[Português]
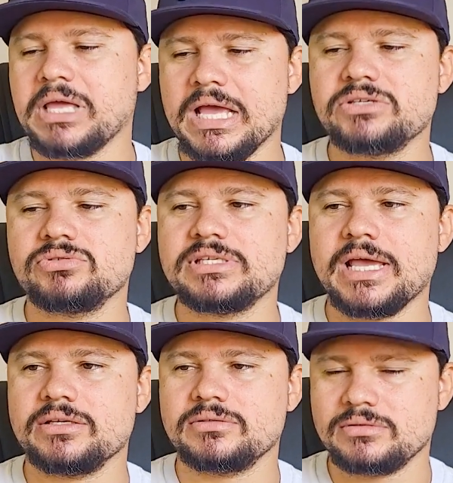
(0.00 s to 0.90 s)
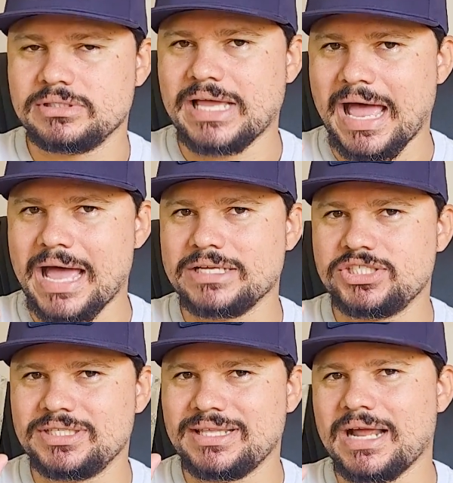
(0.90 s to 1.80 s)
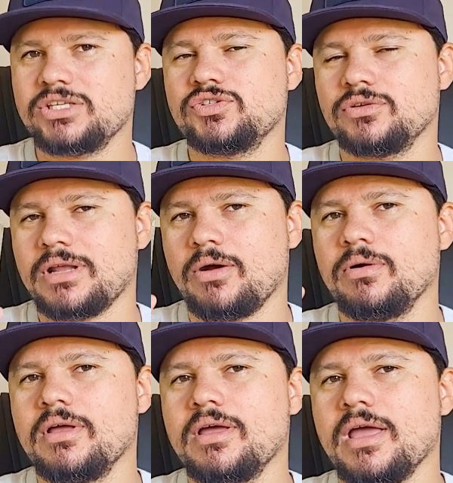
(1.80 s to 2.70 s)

é sucesso. Zaad tradicional